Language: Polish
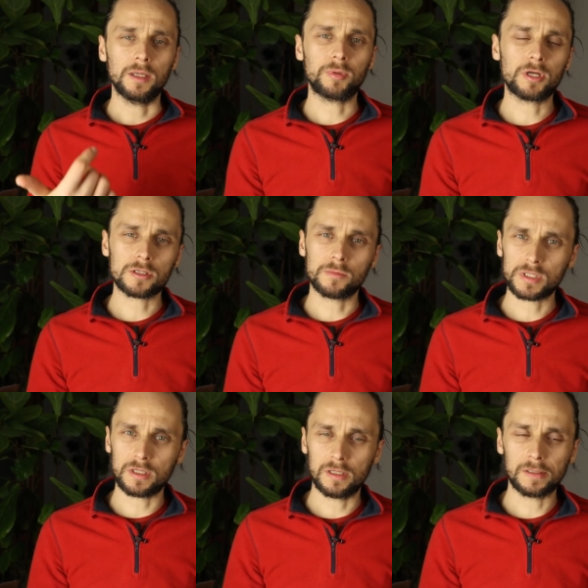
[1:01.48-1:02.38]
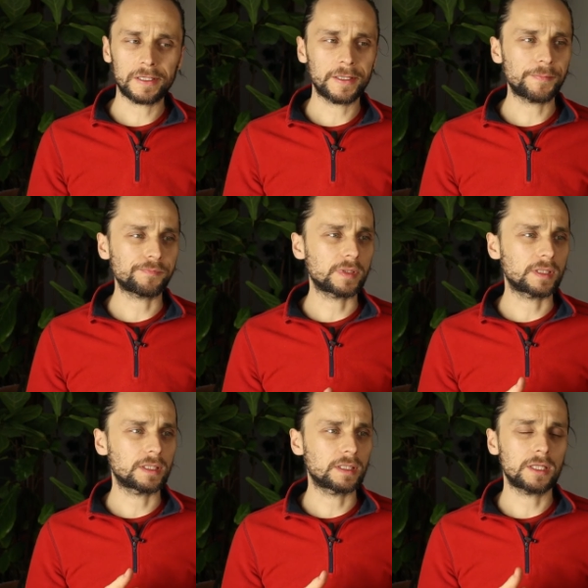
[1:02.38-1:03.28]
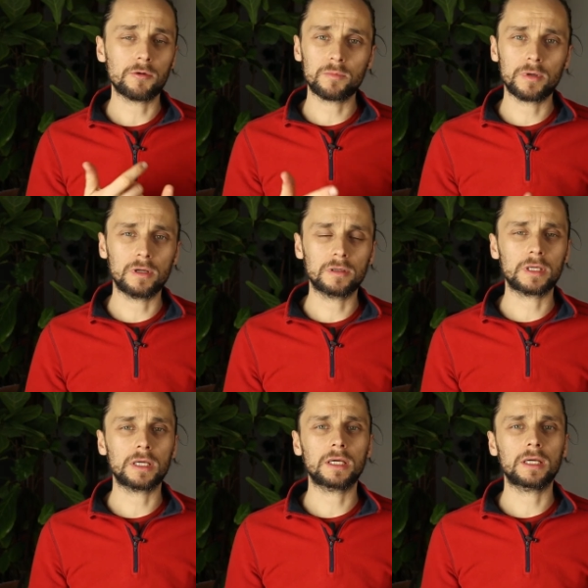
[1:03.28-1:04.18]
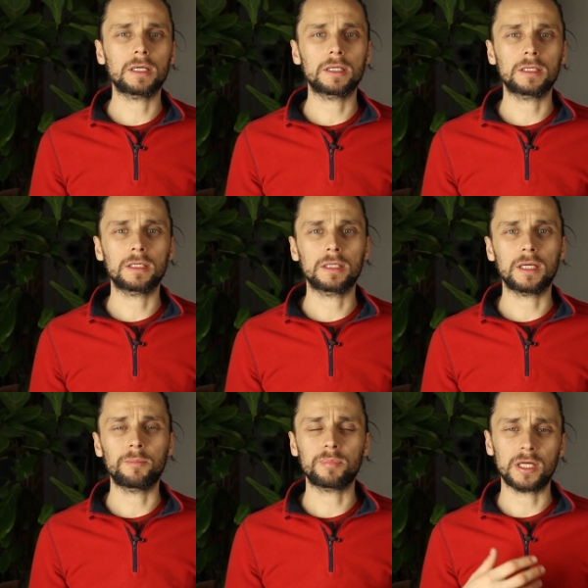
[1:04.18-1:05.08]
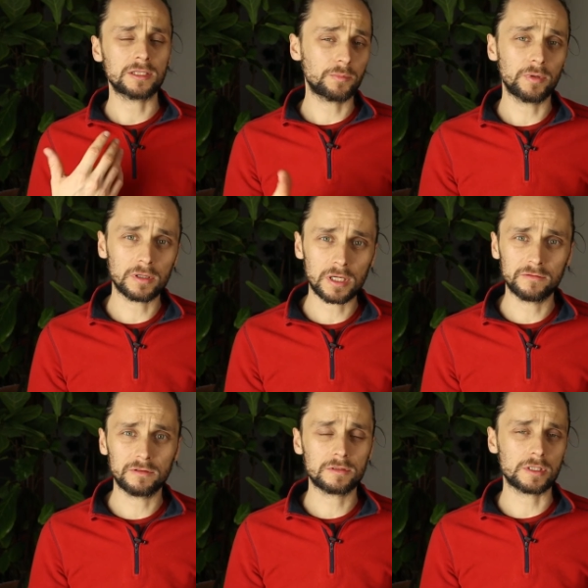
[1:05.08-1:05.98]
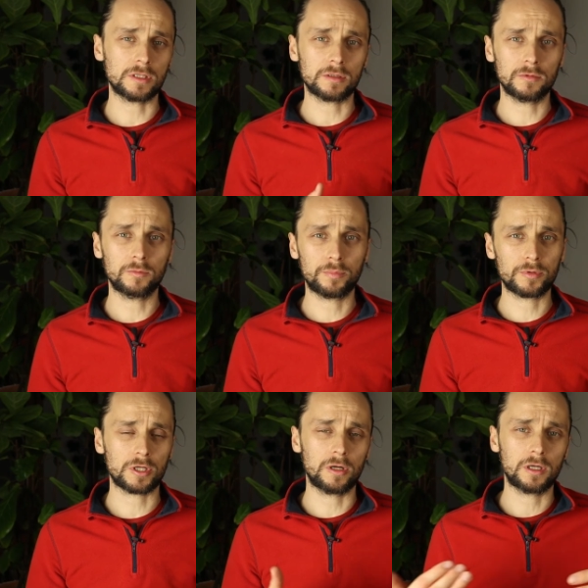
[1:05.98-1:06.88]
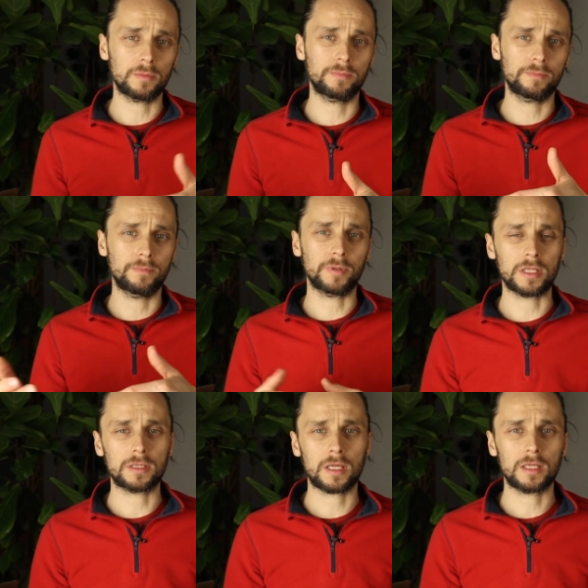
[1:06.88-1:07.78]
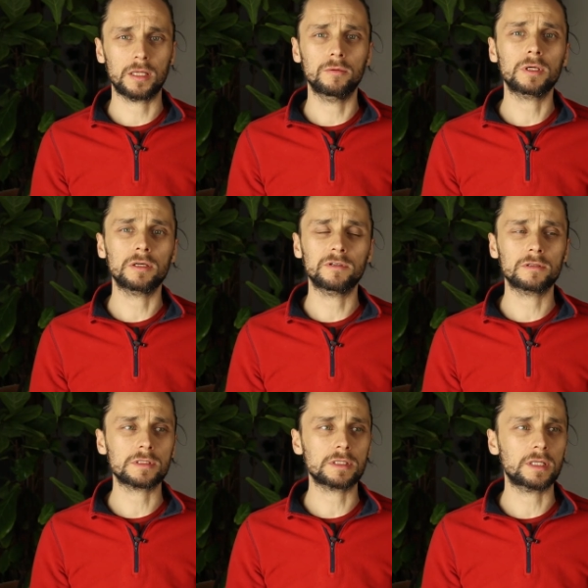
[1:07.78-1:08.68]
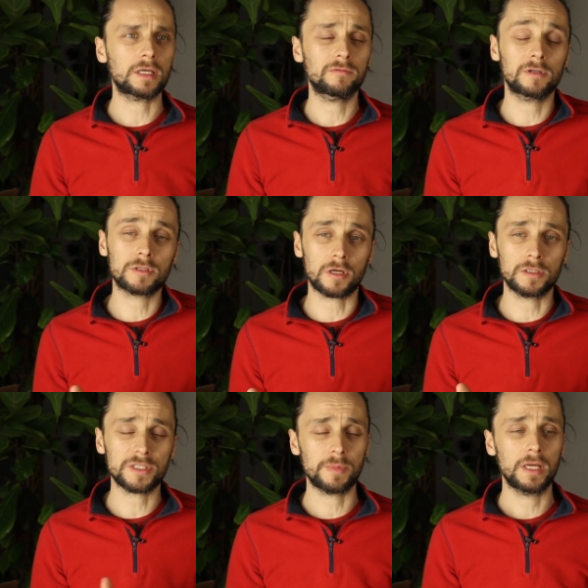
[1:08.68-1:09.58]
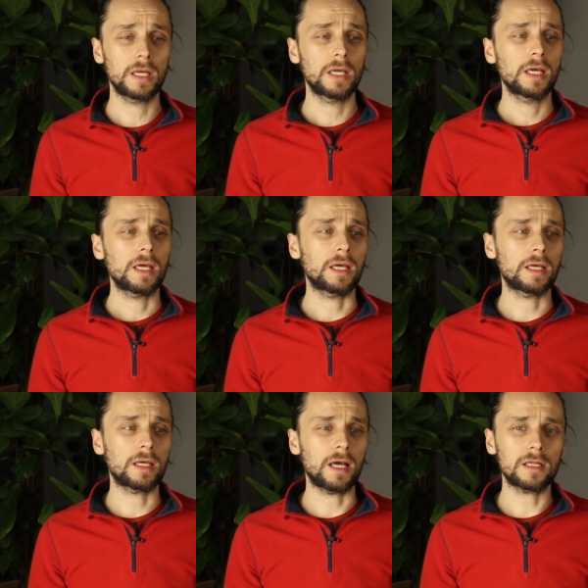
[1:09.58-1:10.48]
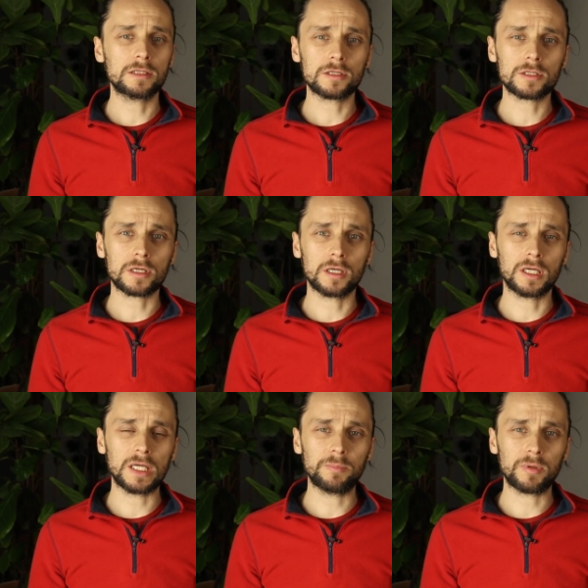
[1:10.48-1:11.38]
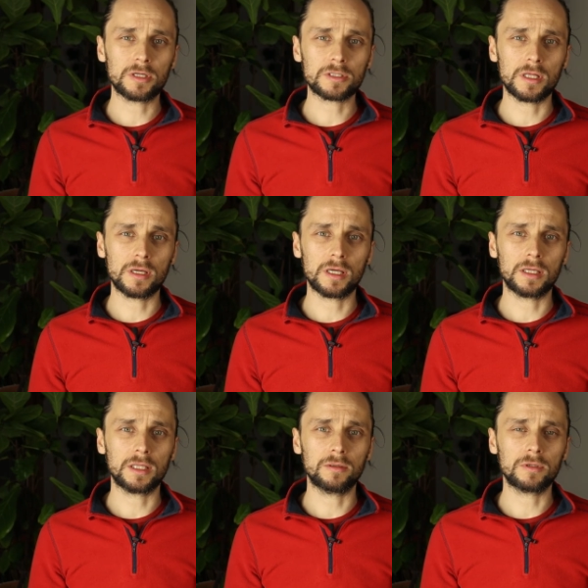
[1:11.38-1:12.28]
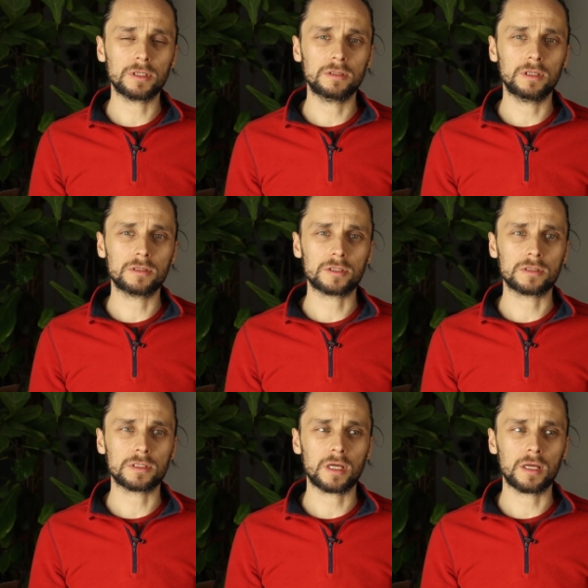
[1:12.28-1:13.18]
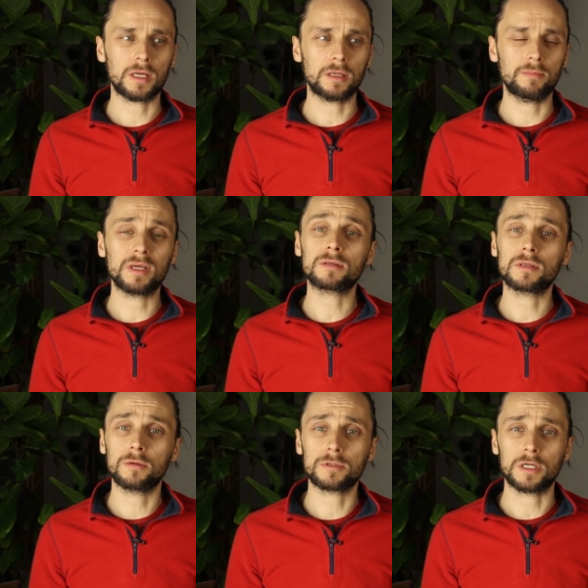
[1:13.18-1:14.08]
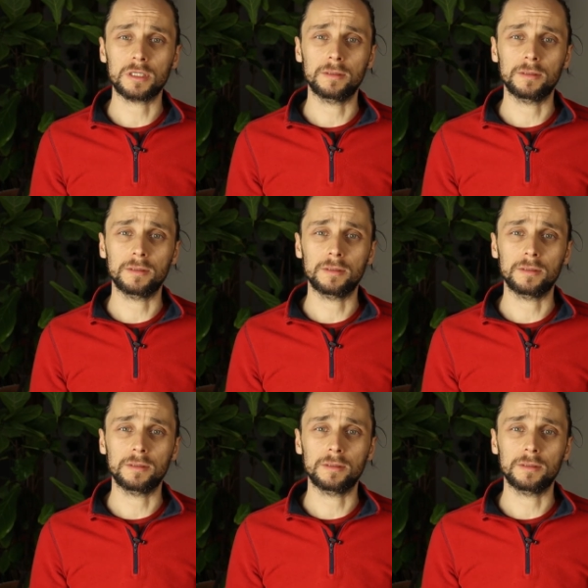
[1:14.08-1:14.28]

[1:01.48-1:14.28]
empiryczną psychologię, e, neurobiologię, antropologię ewolucyjną lub szeroko pojęte nauki ewolucyjne, ewolucjonizm, ale też empiryczne nauki dotyczące metod nauczania.